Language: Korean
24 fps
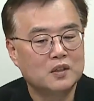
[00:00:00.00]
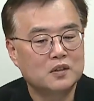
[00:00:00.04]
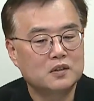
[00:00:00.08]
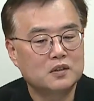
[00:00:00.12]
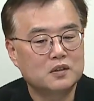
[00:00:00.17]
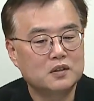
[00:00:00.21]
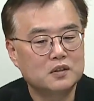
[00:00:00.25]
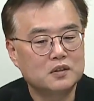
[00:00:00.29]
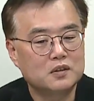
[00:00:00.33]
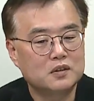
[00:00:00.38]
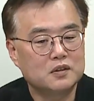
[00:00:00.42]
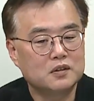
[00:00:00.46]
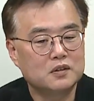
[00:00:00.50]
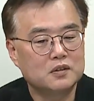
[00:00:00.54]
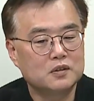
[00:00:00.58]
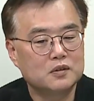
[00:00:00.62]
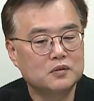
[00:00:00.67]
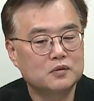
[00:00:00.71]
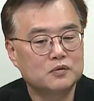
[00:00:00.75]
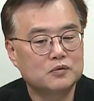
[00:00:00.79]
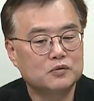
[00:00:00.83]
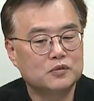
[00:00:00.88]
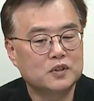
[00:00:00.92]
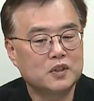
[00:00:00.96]
특히
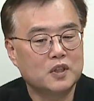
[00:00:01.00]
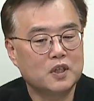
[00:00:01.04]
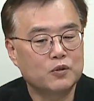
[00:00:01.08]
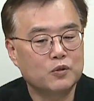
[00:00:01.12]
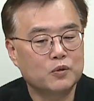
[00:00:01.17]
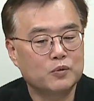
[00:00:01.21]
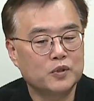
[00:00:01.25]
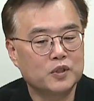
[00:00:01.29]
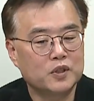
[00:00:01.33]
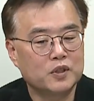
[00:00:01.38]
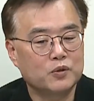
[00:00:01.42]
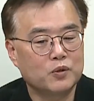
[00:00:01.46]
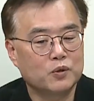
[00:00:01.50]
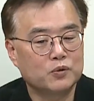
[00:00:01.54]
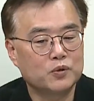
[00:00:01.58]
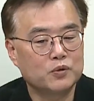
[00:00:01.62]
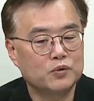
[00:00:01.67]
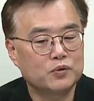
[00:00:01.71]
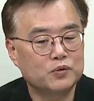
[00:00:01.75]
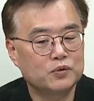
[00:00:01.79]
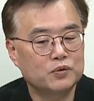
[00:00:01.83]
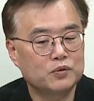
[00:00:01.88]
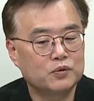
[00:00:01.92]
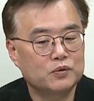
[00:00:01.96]
지금 우리가 요번에
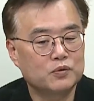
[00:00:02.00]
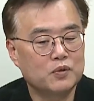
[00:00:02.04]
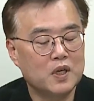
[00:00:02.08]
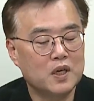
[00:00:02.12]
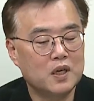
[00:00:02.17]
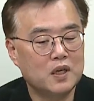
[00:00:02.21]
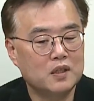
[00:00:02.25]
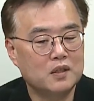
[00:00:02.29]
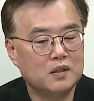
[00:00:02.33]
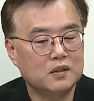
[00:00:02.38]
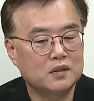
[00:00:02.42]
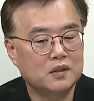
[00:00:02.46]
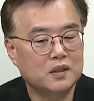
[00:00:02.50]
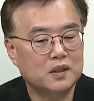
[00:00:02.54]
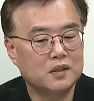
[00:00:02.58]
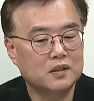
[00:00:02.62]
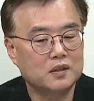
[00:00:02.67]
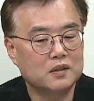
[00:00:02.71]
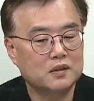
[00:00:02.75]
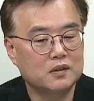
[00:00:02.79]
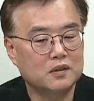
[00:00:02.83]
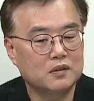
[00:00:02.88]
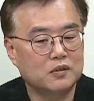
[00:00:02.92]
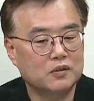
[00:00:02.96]
요소수와
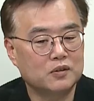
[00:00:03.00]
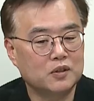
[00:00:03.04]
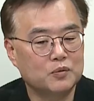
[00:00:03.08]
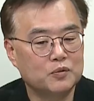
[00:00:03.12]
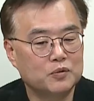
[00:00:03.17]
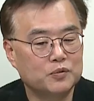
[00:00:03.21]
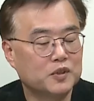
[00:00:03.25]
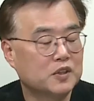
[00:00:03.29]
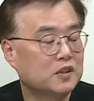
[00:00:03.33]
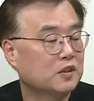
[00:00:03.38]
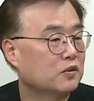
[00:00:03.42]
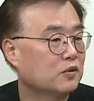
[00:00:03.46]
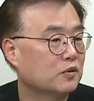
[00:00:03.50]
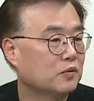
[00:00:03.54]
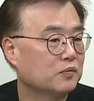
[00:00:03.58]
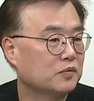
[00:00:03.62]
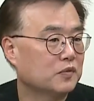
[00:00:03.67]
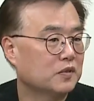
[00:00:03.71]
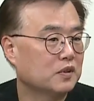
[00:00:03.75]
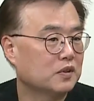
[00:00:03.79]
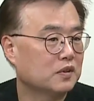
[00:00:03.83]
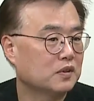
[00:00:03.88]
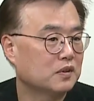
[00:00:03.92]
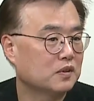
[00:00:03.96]
관련된 어떻게 보면
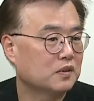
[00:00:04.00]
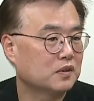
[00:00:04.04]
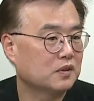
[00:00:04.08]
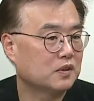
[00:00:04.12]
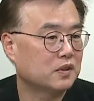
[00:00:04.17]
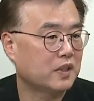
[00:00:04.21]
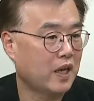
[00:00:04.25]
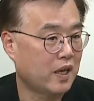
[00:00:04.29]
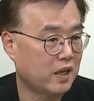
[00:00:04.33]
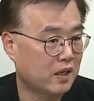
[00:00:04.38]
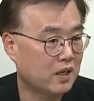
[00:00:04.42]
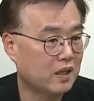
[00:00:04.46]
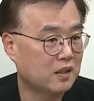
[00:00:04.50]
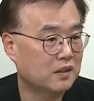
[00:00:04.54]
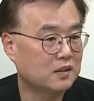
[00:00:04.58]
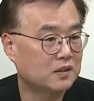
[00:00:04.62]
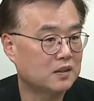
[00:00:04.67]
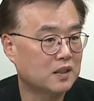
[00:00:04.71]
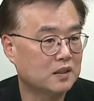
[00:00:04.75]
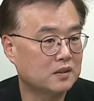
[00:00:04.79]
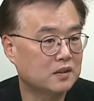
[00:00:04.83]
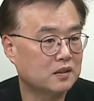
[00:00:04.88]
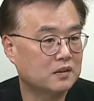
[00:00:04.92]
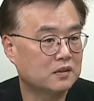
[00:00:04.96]
좀 대란을
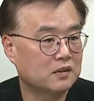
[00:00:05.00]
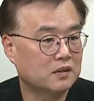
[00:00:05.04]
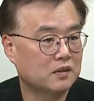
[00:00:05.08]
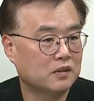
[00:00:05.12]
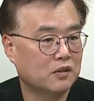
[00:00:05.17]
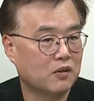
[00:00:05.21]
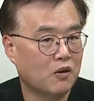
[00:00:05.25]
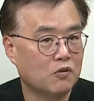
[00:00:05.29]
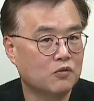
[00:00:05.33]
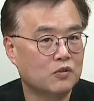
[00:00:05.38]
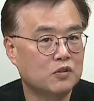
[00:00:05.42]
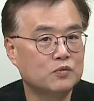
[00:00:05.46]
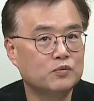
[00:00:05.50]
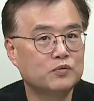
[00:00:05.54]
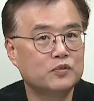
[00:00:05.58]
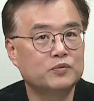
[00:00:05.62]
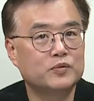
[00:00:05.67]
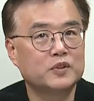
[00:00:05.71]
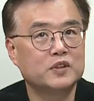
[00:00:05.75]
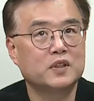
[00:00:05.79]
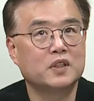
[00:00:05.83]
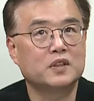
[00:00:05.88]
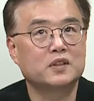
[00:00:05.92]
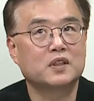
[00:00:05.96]
사실은 겪은
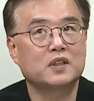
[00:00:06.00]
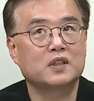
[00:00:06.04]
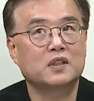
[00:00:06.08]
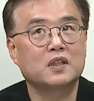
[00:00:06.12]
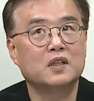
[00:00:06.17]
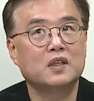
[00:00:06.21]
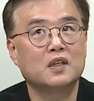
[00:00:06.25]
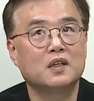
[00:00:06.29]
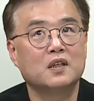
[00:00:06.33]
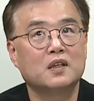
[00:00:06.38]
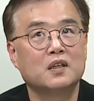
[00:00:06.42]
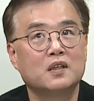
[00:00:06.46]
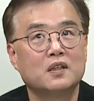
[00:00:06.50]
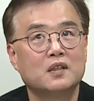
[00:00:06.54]
부분 자체가